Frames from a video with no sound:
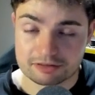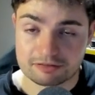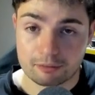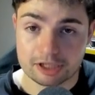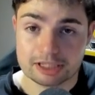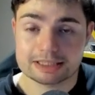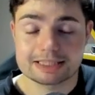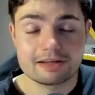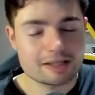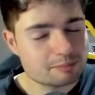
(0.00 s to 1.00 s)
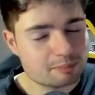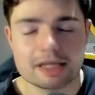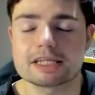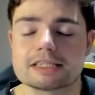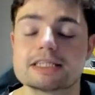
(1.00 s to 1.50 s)
favoritas. Quizá
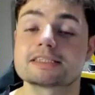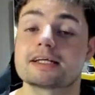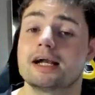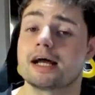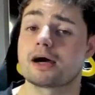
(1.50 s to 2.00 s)
España sí que estaría la